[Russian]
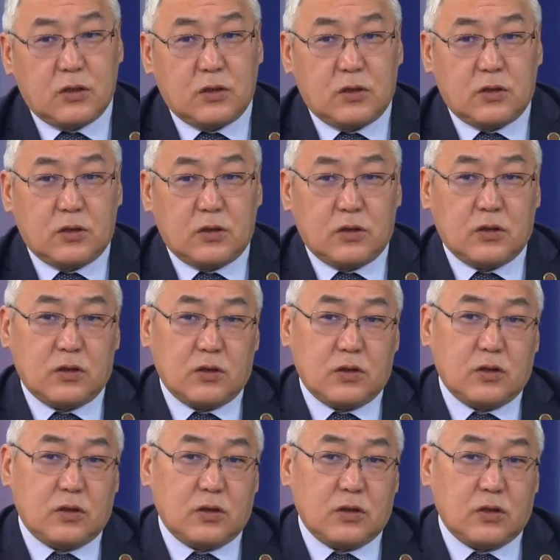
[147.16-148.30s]

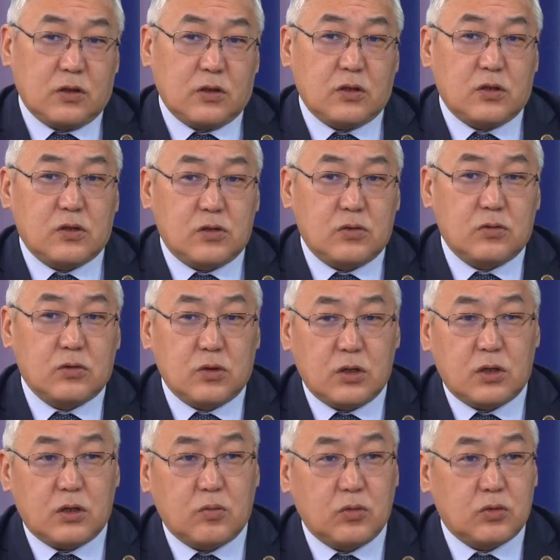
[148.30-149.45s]
э, сегодня
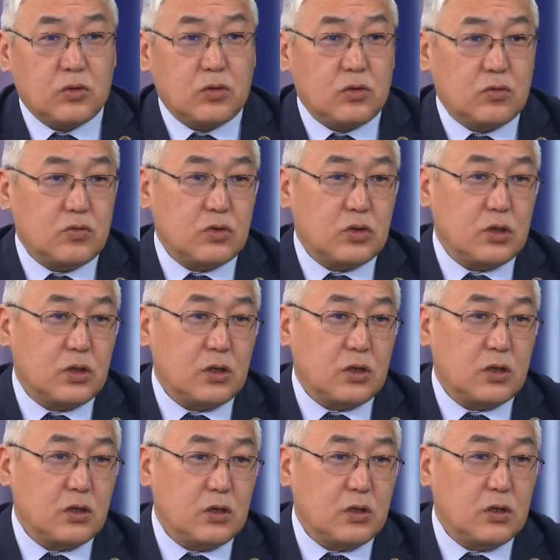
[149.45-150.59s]
работают уже
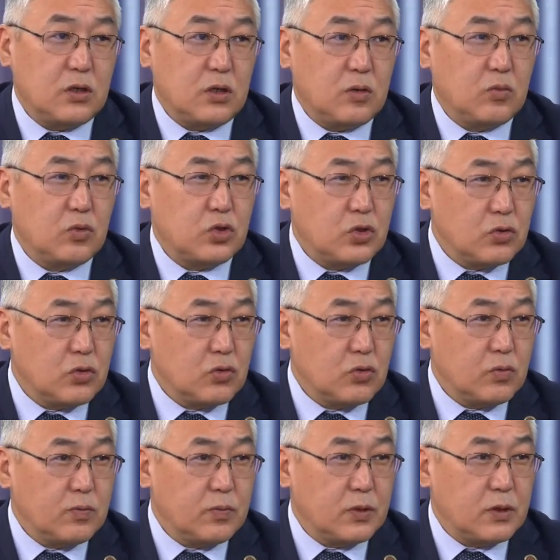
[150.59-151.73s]
и рабочие
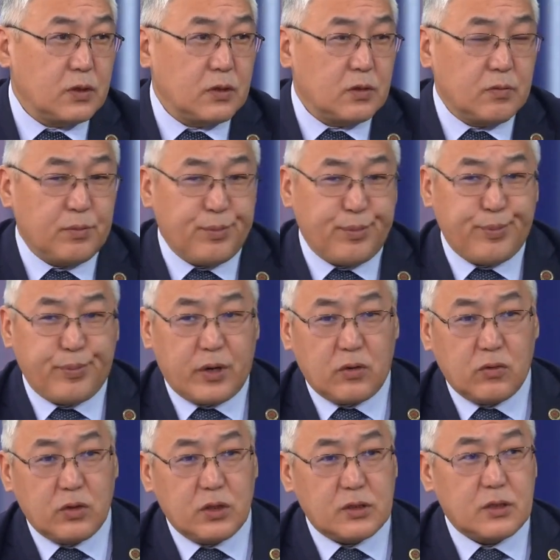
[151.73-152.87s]
группы,
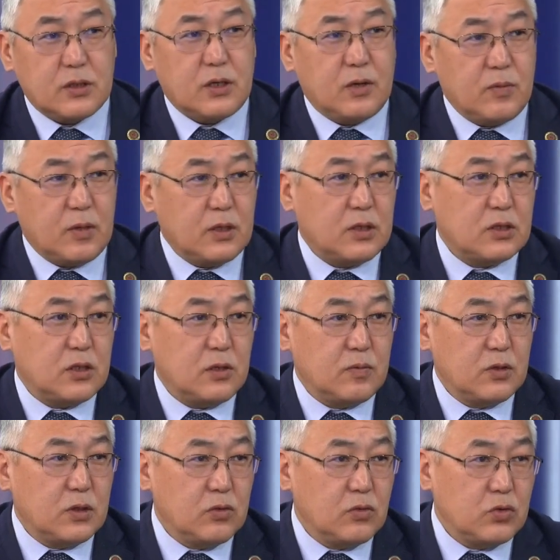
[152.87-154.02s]
проводятся
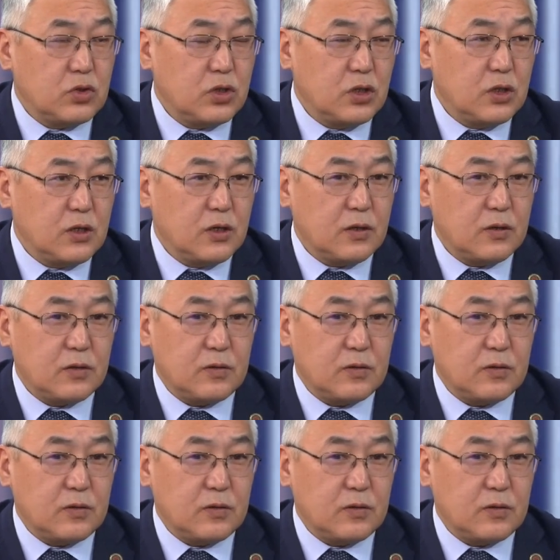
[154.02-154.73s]
командно-штабные учения,